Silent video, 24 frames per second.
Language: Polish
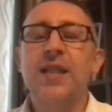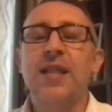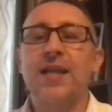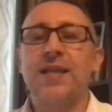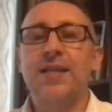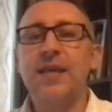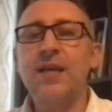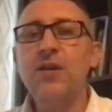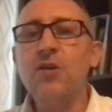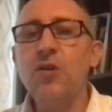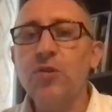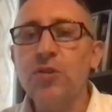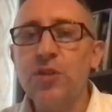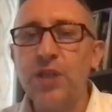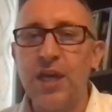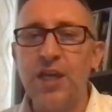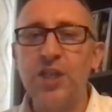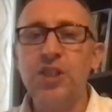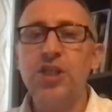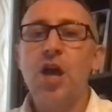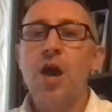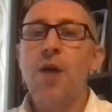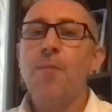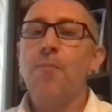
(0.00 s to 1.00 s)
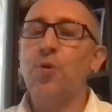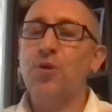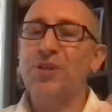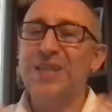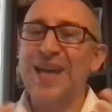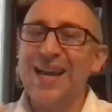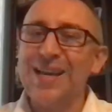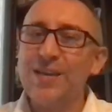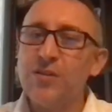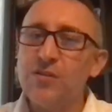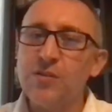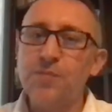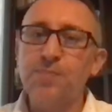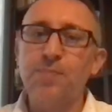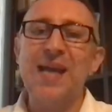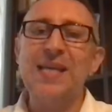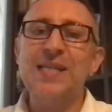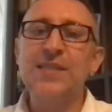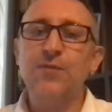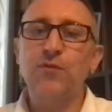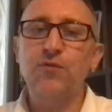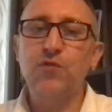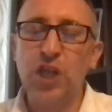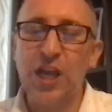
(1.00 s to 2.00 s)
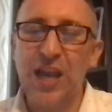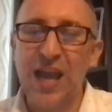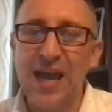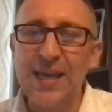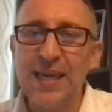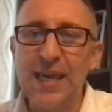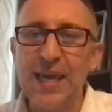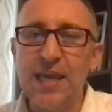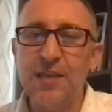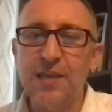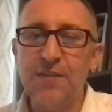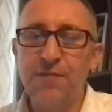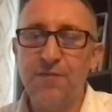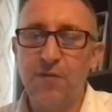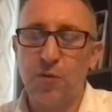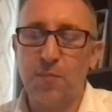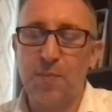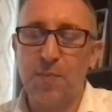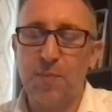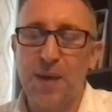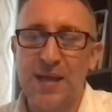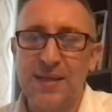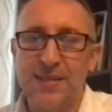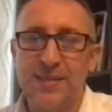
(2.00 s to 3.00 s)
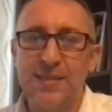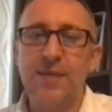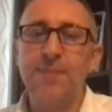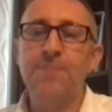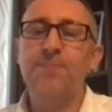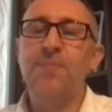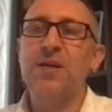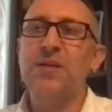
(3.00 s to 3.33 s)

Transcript: Dlatego też, podając Państwu wszelakie informacje,